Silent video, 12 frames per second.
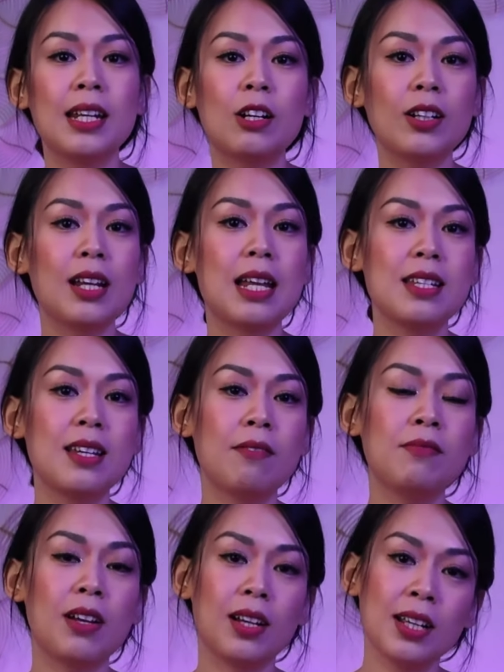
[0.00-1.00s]
thì có thể
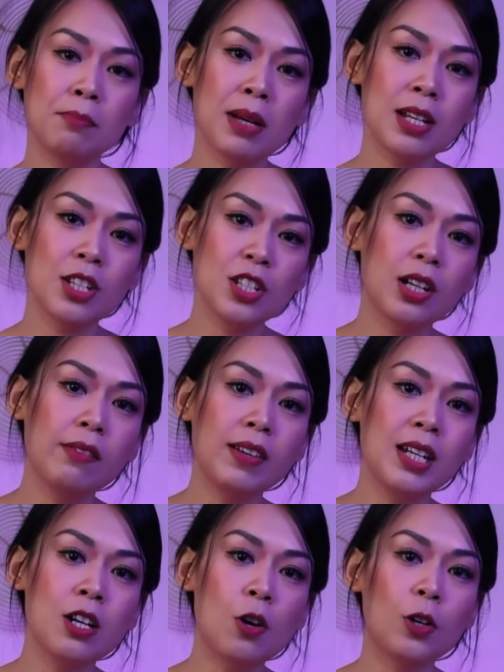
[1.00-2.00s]
nhấn vào link bên dưới
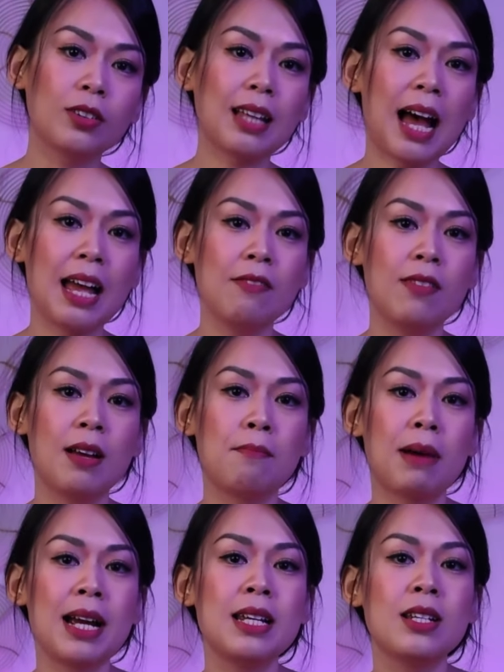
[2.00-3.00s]
video tải về
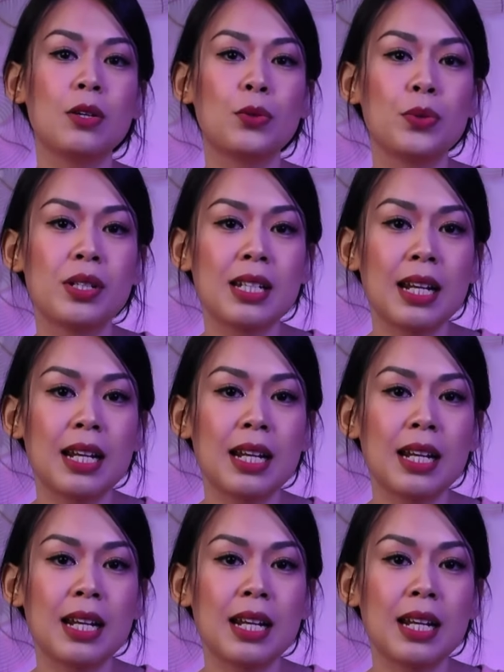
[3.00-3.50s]
mấy những cuốn